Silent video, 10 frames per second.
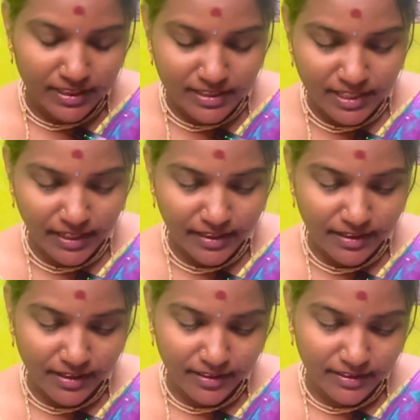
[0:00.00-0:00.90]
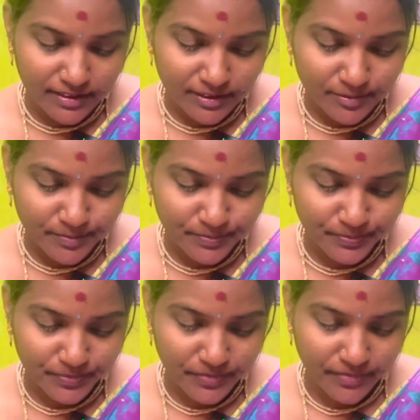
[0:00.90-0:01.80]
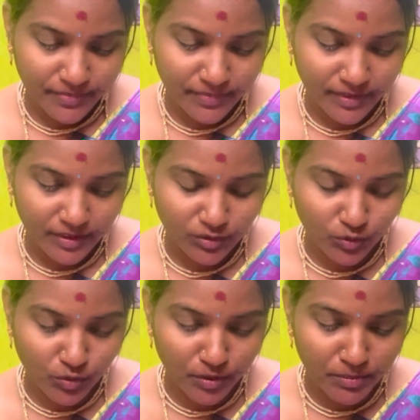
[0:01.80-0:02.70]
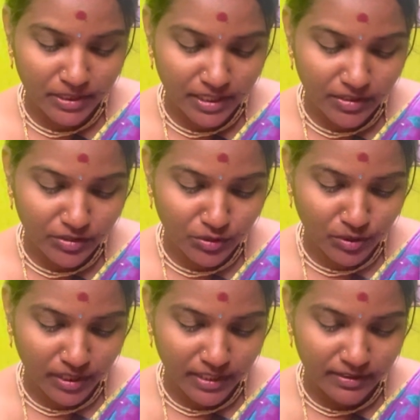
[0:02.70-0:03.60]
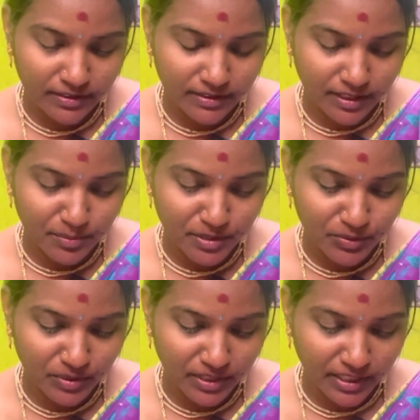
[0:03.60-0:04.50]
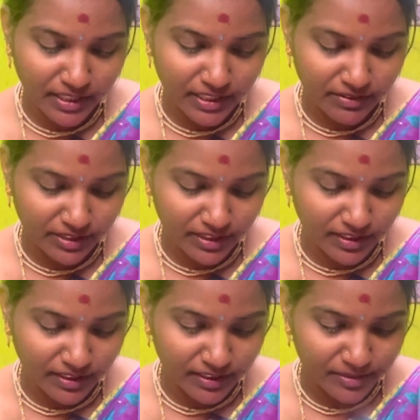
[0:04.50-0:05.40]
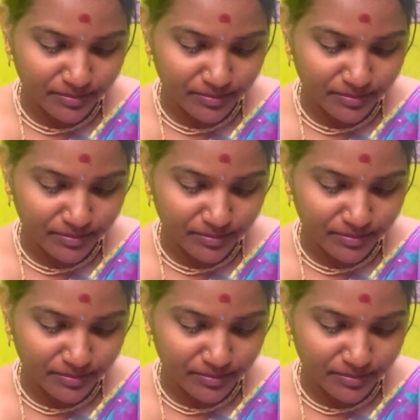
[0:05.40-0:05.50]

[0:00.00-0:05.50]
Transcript: ரிசல்ட் தான் இது ஸோ ஒன் மந்தில் வந்து ஒன் கே சப்ஸ்கிரைபர்ஸ் வந்து எனக்கு வந்தாங்க